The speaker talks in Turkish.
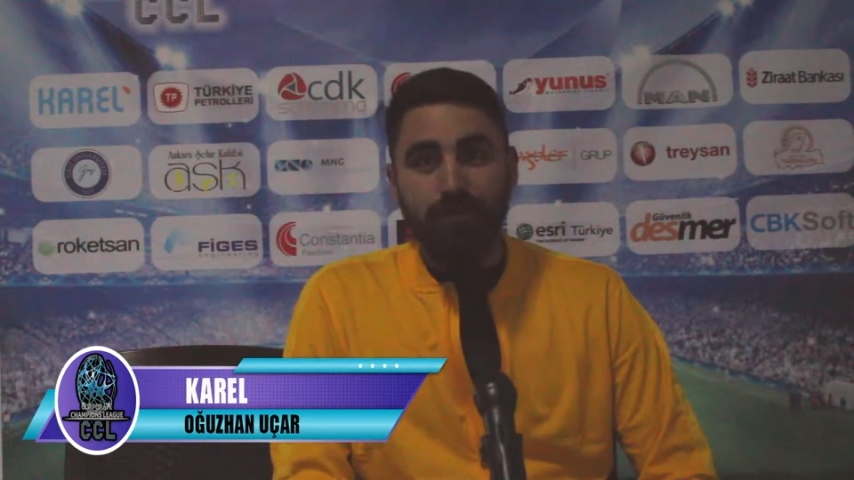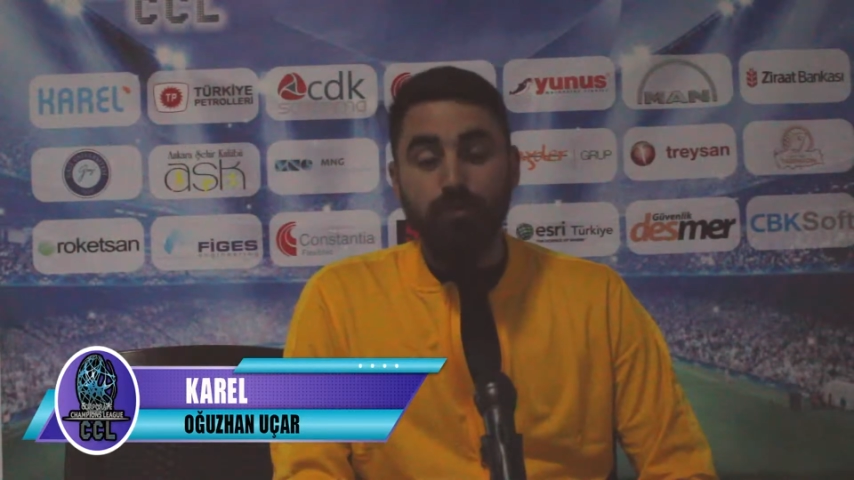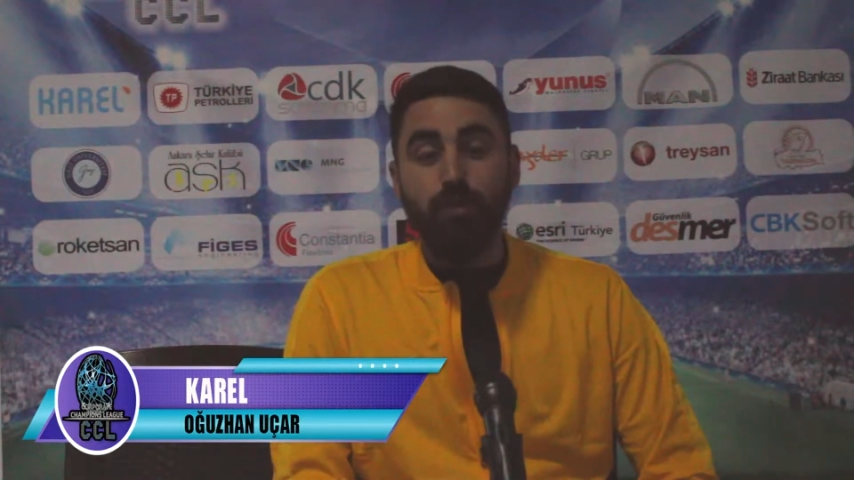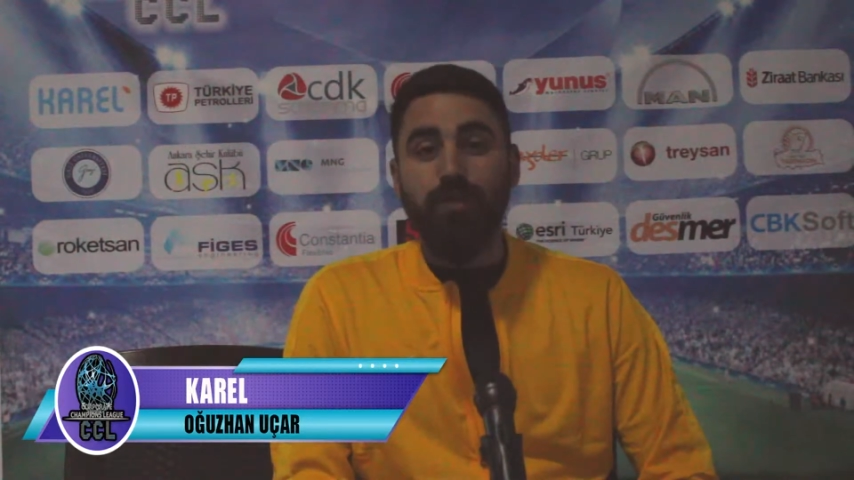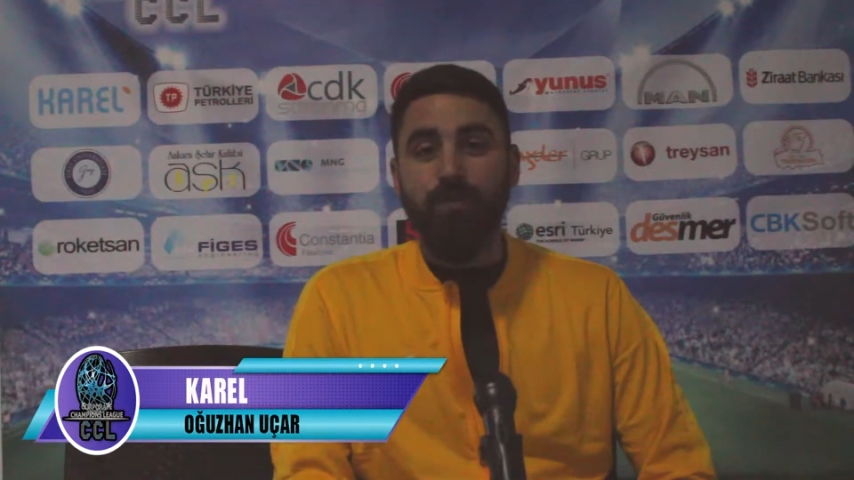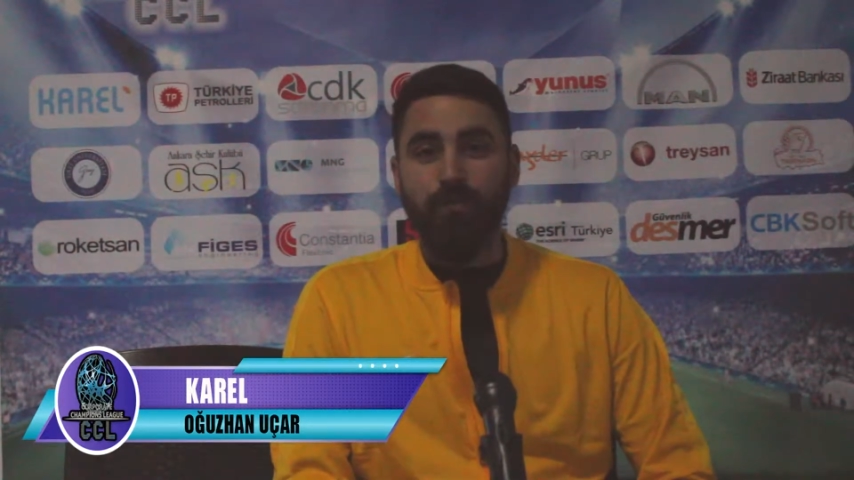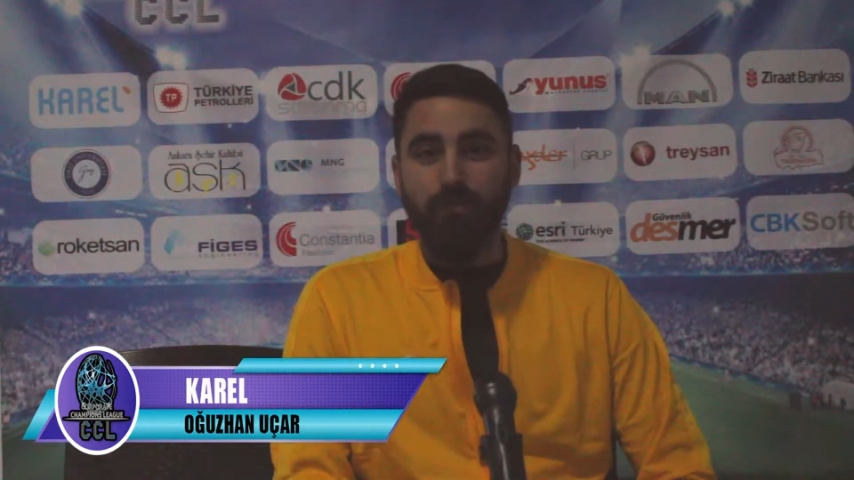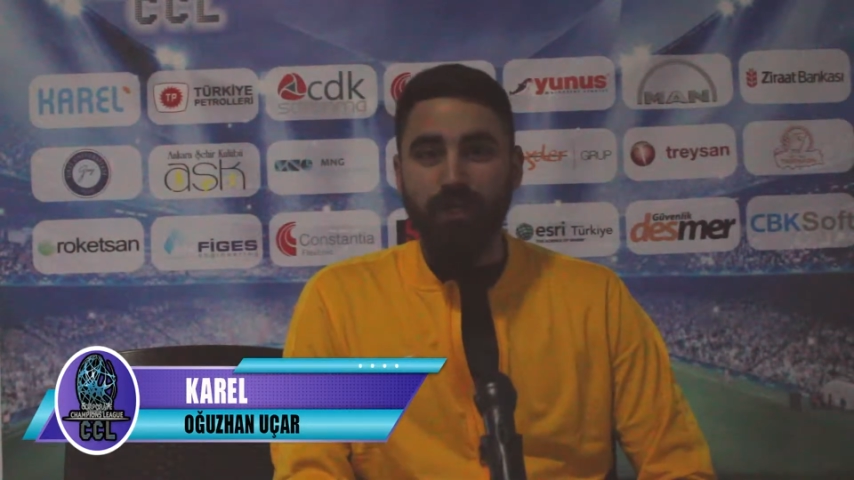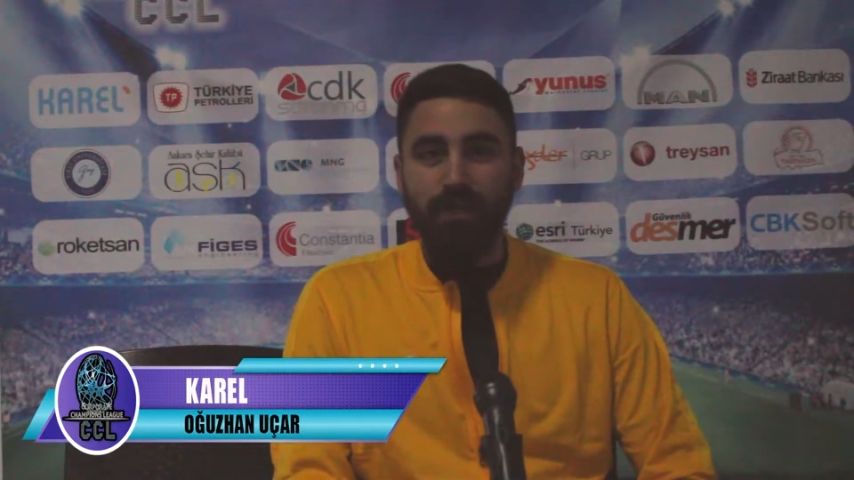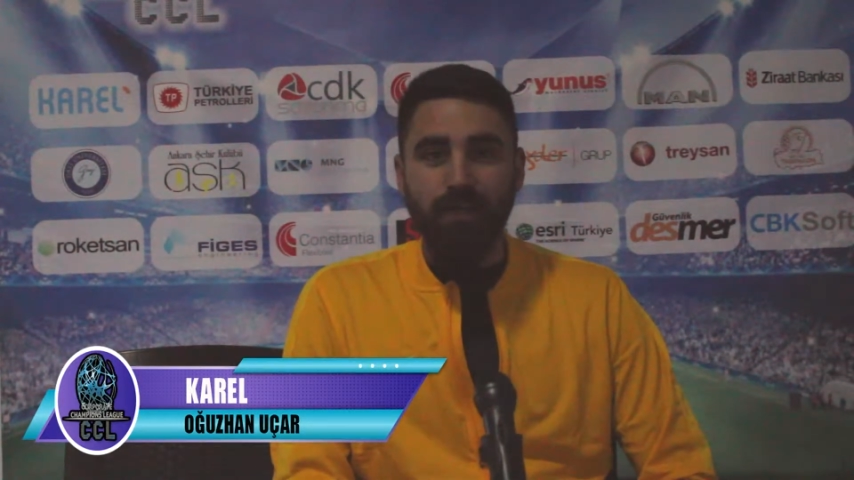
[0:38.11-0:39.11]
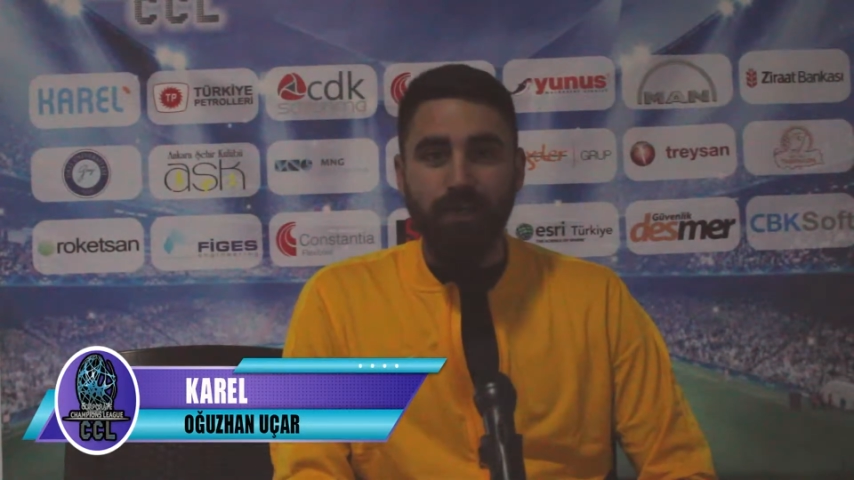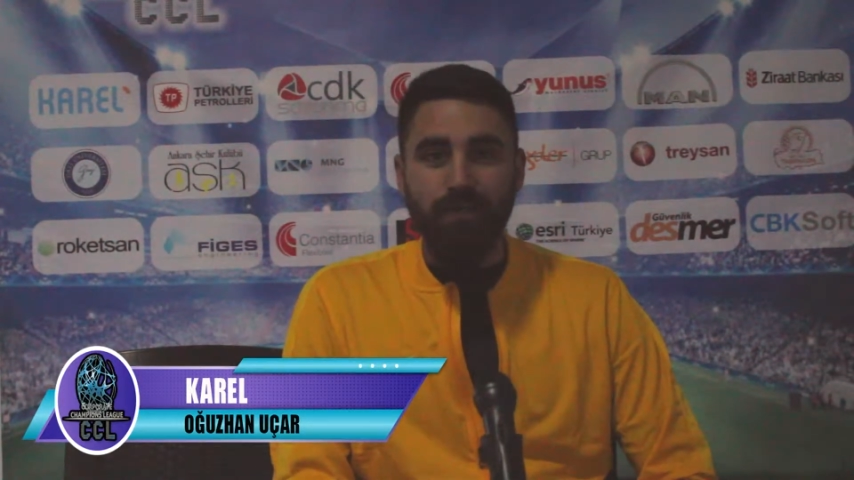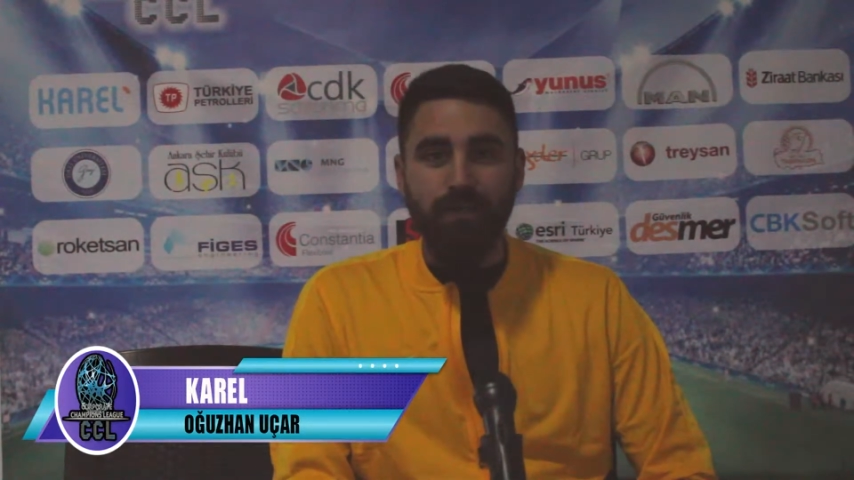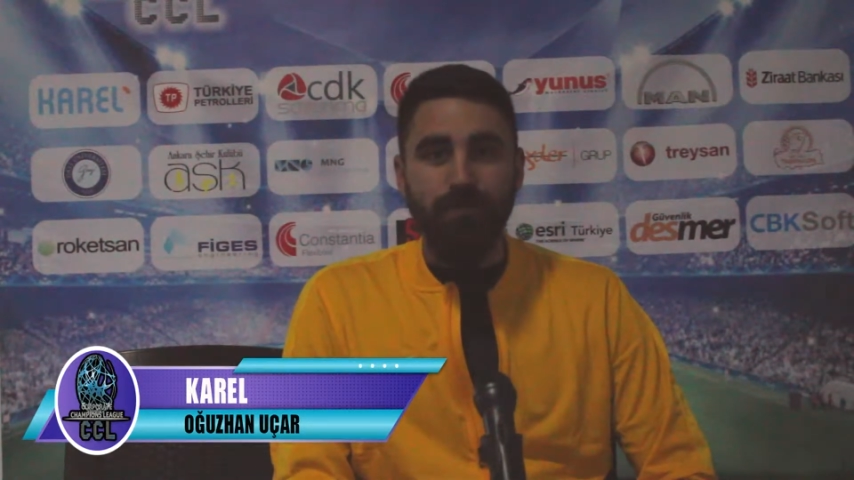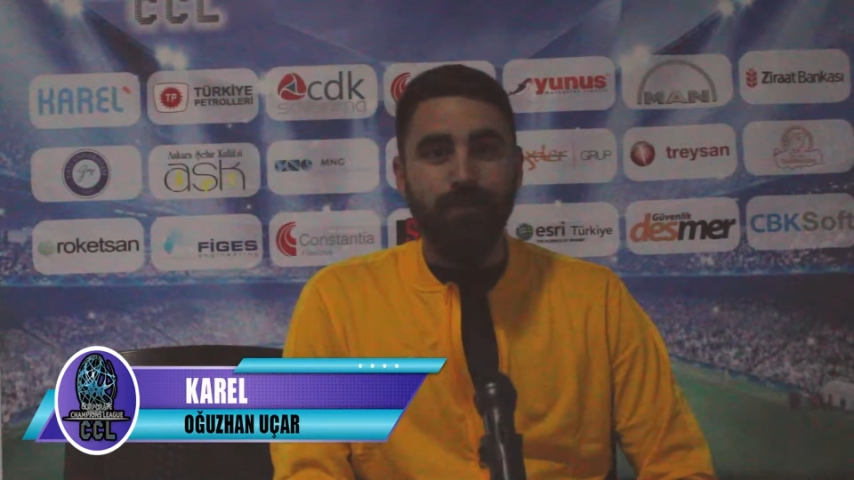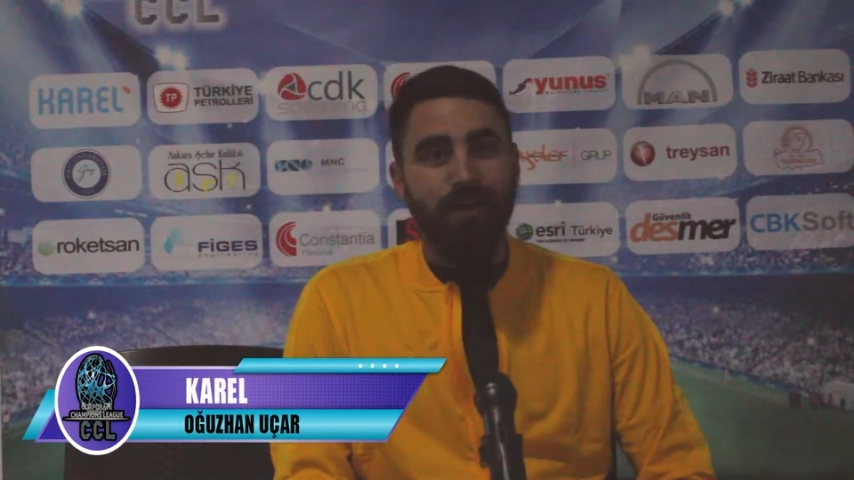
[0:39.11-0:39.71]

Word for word: çok iyi bir mücadele geçti.